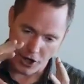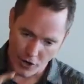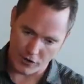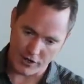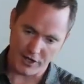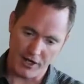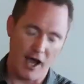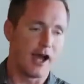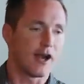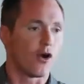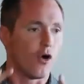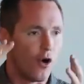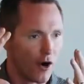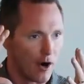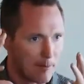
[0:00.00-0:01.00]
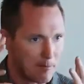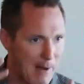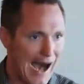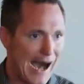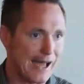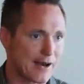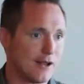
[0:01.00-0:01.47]
ou um coco
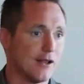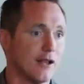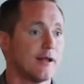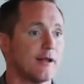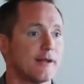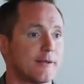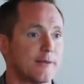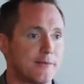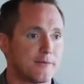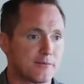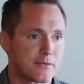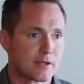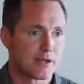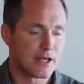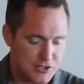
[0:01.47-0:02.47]
ou uma garrafa.